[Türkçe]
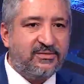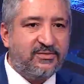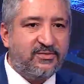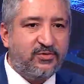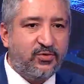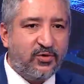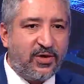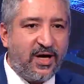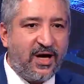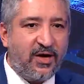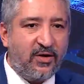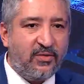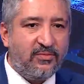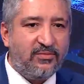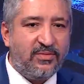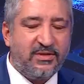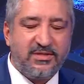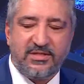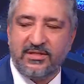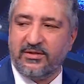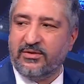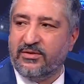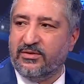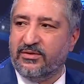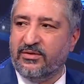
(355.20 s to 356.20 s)
kura
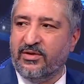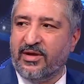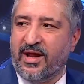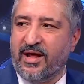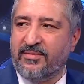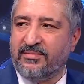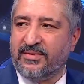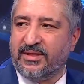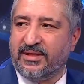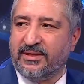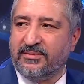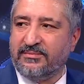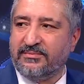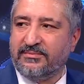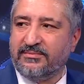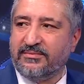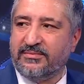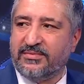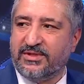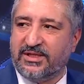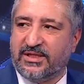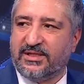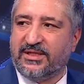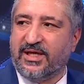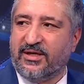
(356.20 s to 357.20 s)
olması önemli.
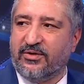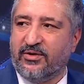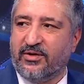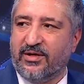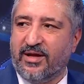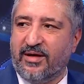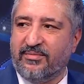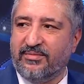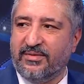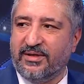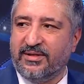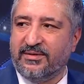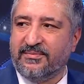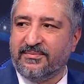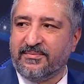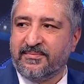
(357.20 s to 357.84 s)
Cidden önemli.